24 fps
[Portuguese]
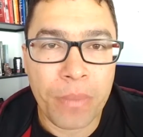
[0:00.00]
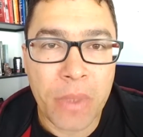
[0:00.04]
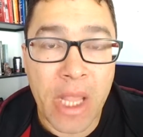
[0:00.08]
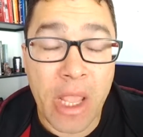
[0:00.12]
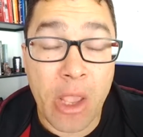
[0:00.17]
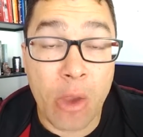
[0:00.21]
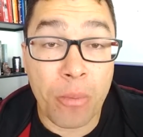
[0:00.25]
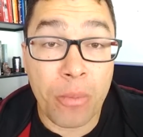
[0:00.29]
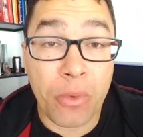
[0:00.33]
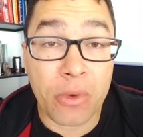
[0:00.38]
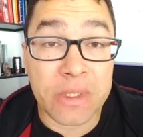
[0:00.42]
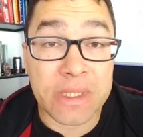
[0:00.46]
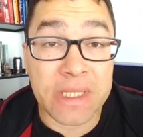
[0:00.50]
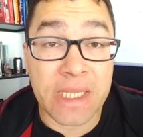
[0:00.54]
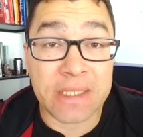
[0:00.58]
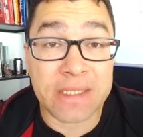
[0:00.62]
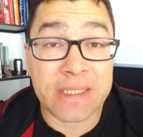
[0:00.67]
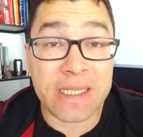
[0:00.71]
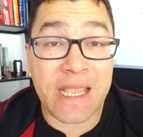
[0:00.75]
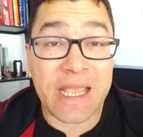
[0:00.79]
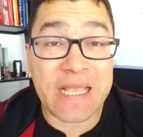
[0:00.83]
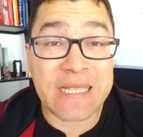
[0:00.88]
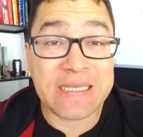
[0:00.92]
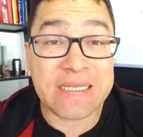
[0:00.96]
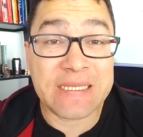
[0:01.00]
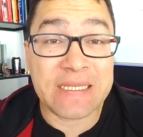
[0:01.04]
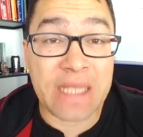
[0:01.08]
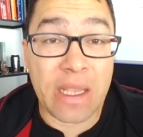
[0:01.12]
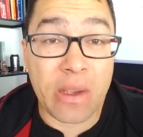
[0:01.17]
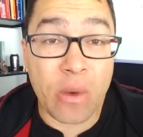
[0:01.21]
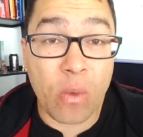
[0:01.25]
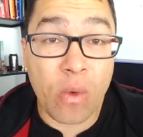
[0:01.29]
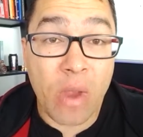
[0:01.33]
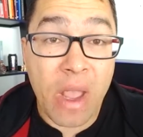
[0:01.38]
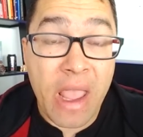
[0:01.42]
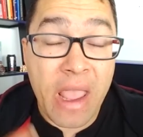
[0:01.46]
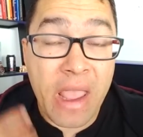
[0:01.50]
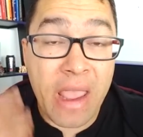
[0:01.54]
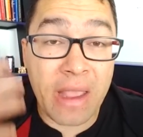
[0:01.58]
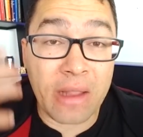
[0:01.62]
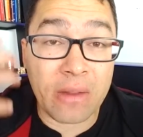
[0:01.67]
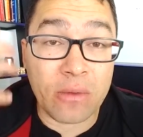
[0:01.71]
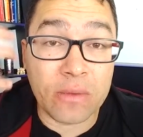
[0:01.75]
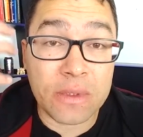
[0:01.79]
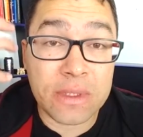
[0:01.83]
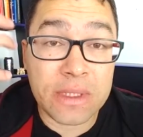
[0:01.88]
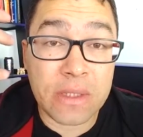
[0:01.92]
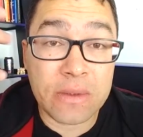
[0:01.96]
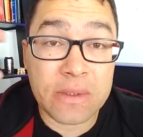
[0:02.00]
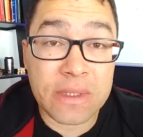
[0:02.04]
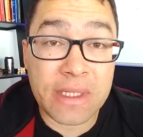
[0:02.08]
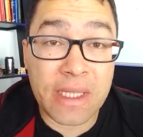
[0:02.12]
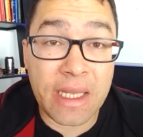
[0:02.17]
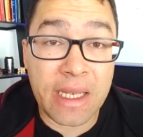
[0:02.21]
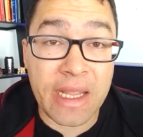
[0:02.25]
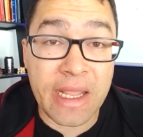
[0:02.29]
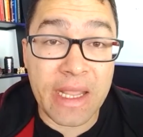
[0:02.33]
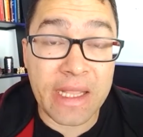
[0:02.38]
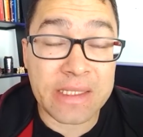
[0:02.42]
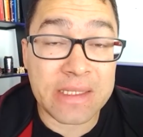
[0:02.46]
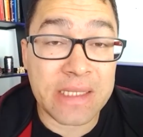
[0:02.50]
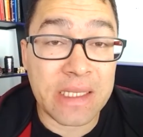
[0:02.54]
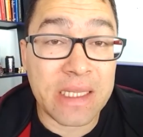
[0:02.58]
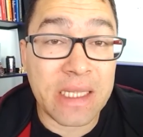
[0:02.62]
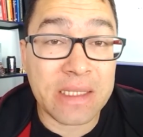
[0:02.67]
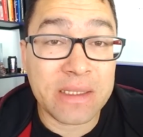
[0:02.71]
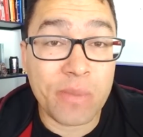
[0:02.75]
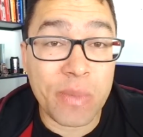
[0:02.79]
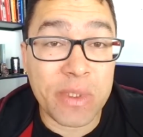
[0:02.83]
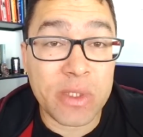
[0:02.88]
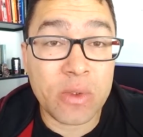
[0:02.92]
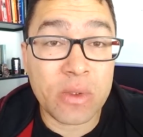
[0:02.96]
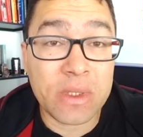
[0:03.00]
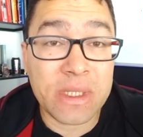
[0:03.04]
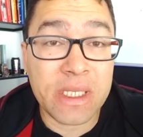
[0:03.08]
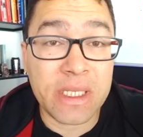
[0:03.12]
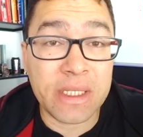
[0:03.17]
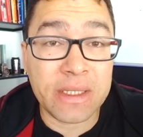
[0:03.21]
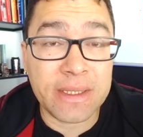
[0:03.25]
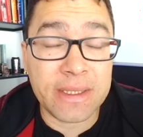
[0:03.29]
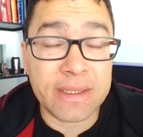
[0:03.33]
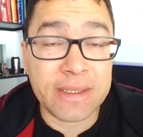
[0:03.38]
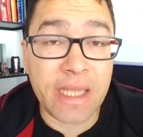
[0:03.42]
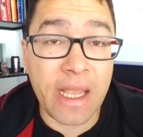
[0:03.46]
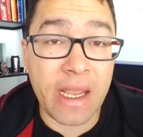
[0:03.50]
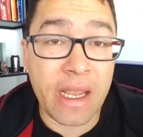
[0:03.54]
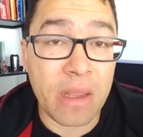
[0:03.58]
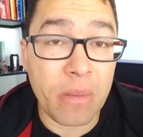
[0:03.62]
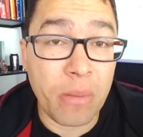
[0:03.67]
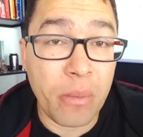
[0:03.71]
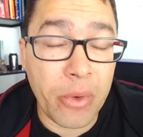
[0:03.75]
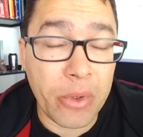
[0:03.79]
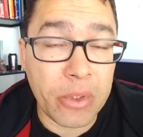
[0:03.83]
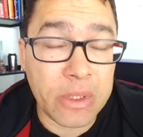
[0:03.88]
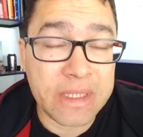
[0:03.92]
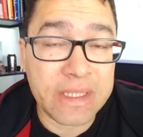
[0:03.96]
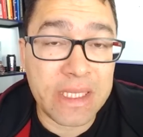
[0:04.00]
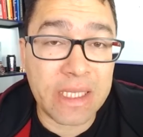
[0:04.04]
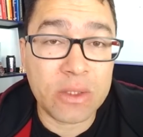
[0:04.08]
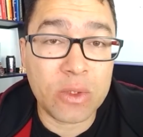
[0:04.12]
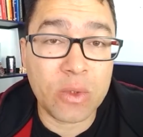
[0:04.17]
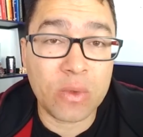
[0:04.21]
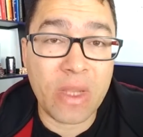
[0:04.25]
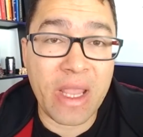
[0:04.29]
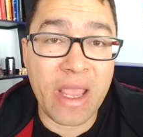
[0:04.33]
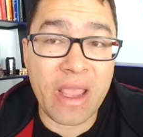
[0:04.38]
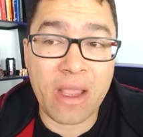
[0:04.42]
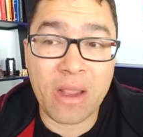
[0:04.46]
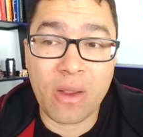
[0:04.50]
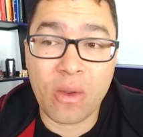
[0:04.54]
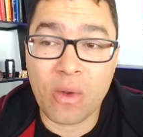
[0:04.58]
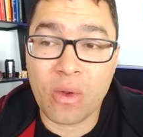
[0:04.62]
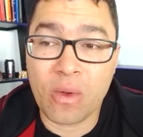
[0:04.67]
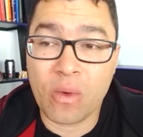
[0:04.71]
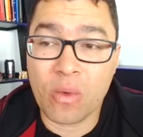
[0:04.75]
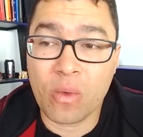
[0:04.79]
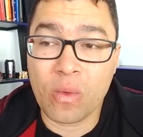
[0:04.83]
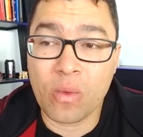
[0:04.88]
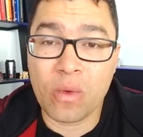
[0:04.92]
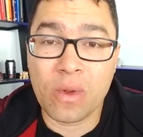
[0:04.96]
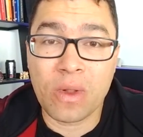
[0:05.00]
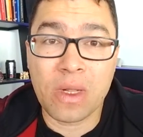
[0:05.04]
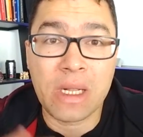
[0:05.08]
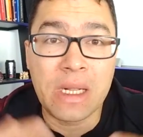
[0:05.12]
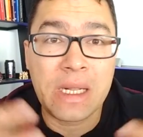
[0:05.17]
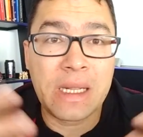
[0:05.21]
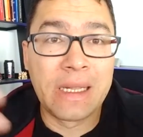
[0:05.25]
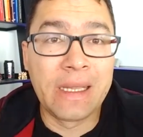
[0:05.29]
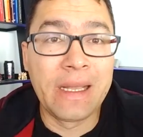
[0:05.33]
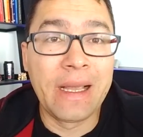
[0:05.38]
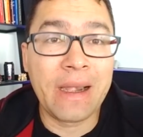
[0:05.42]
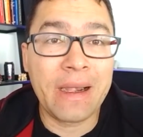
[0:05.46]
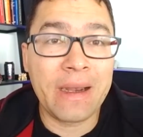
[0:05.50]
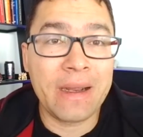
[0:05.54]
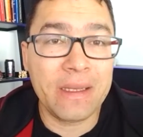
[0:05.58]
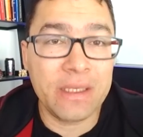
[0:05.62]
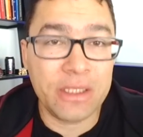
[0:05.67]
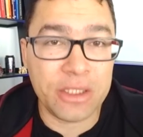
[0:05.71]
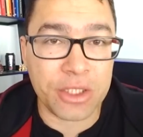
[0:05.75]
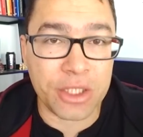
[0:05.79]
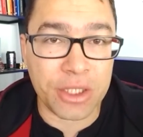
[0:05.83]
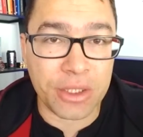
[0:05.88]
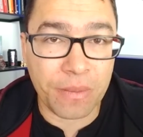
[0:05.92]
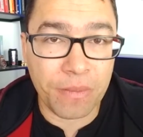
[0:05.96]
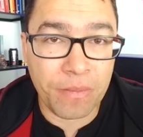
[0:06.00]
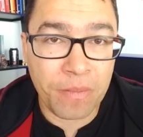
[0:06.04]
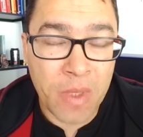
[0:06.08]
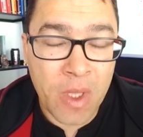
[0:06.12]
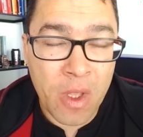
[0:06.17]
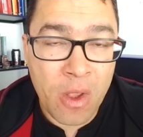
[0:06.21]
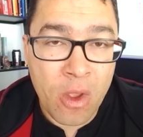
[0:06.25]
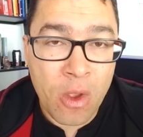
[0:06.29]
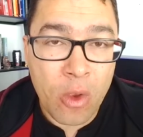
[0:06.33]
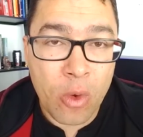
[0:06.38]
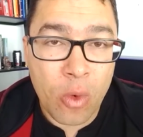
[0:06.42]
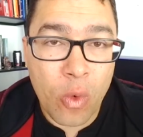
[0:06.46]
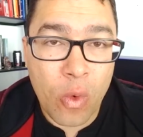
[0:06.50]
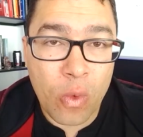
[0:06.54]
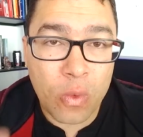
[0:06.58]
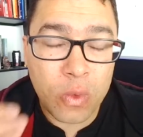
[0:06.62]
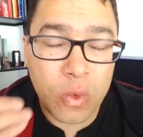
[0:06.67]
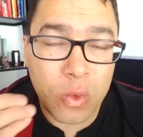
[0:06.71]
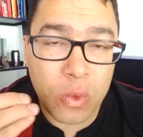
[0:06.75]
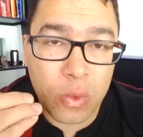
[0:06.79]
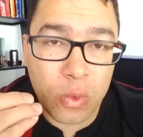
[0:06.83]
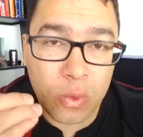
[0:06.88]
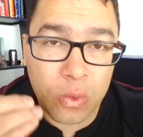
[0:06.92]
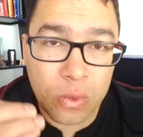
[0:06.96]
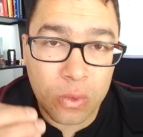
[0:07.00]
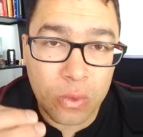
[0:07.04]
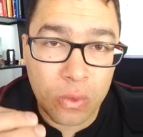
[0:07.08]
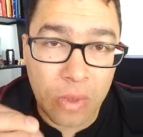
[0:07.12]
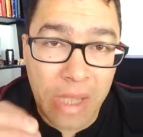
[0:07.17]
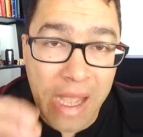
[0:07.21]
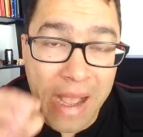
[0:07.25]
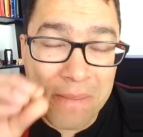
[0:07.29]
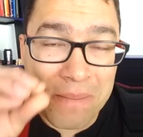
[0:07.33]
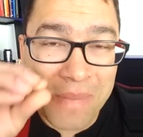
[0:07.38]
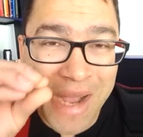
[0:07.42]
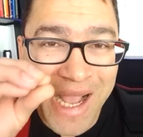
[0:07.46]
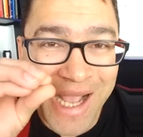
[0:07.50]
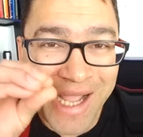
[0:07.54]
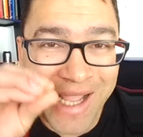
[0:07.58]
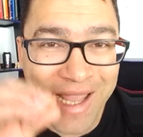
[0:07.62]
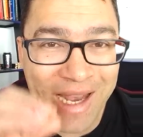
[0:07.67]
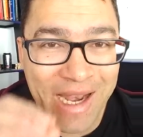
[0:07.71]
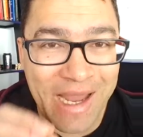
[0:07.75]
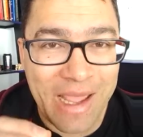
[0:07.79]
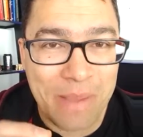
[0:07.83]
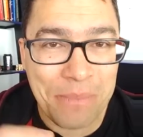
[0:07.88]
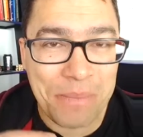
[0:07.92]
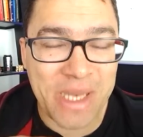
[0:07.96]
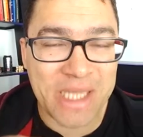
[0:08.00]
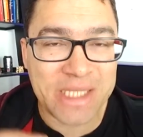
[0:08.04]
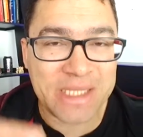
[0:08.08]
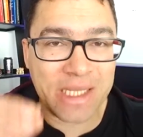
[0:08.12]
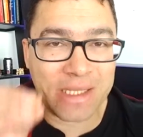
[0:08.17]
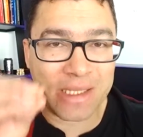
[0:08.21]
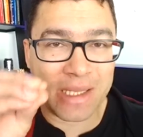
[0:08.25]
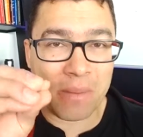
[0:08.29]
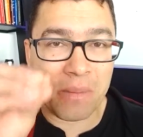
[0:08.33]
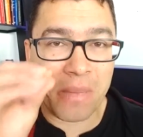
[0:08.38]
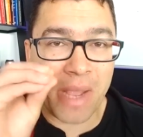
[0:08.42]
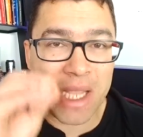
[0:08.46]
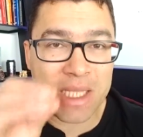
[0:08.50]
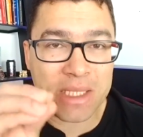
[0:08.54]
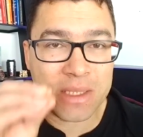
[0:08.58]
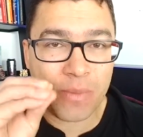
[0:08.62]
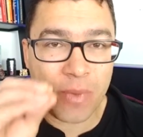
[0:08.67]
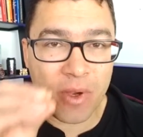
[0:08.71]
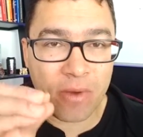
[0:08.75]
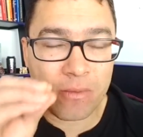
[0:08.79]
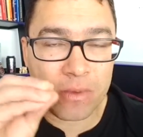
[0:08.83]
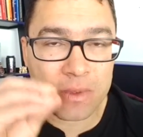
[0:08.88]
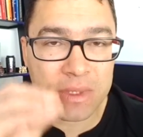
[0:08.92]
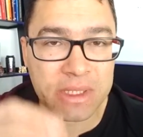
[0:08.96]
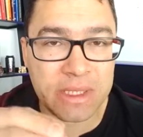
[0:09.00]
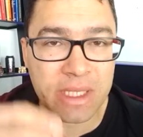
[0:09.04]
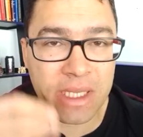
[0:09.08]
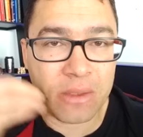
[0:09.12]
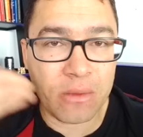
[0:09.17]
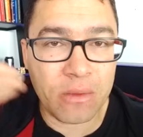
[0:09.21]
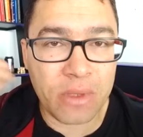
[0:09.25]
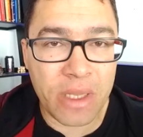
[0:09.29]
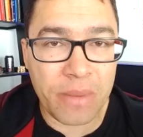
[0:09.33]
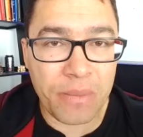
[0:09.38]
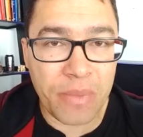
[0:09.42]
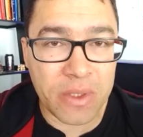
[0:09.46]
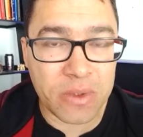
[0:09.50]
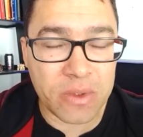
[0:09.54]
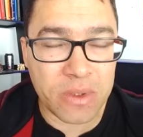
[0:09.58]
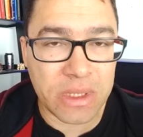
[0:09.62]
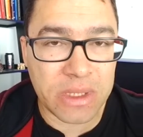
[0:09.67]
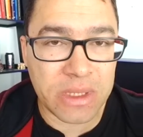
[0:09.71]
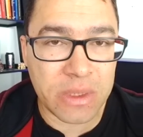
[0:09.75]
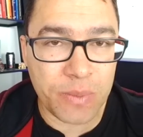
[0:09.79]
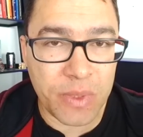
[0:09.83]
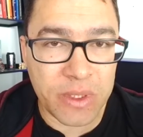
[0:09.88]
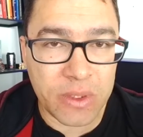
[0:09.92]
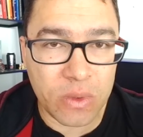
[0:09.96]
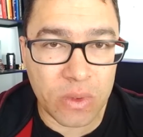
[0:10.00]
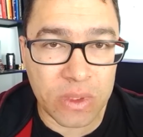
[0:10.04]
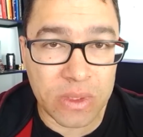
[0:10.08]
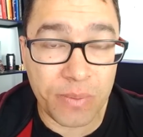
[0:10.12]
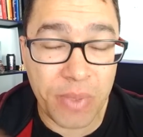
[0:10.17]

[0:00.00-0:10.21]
É um processo que é seu, é dos seus clientes, é das pessoas que te seguem, é um processo que é grande, Contudo, a marca ela representa mais para você do que para as outras pessoas.